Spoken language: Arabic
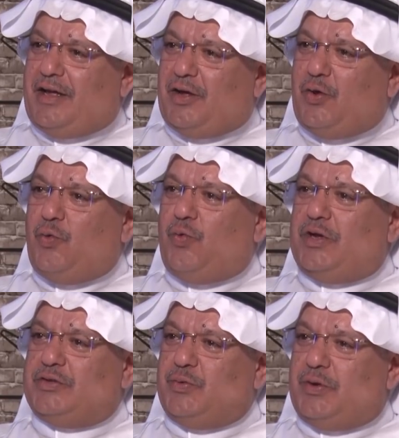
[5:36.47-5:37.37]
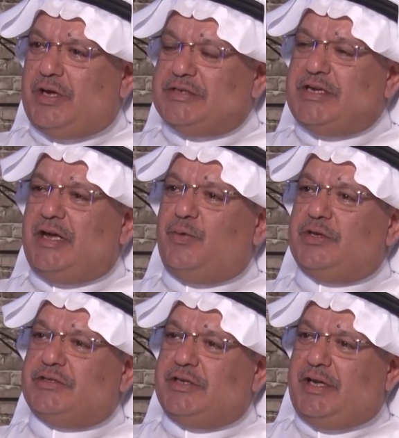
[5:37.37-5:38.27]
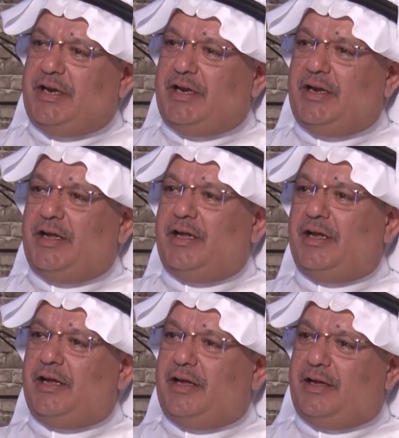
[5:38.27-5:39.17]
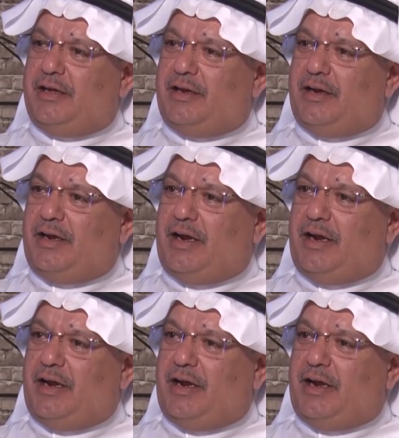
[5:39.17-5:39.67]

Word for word: م. قوة وقساوة آه،